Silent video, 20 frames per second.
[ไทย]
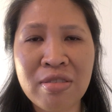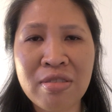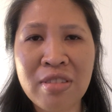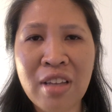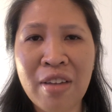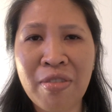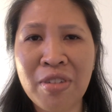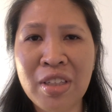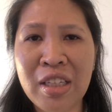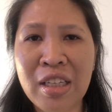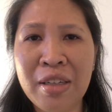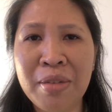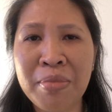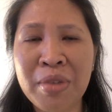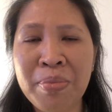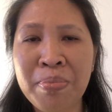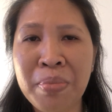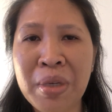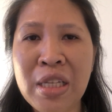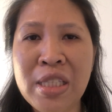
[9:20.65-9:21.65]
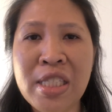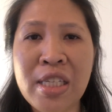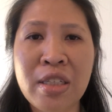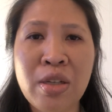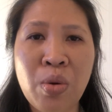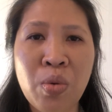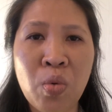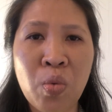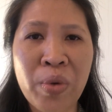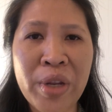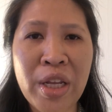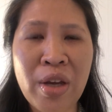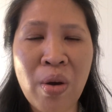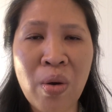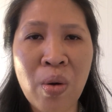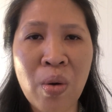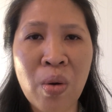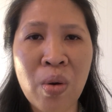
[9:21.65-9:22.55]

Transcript: แต่วันนี้เพิ่งจะดูวิดีโอ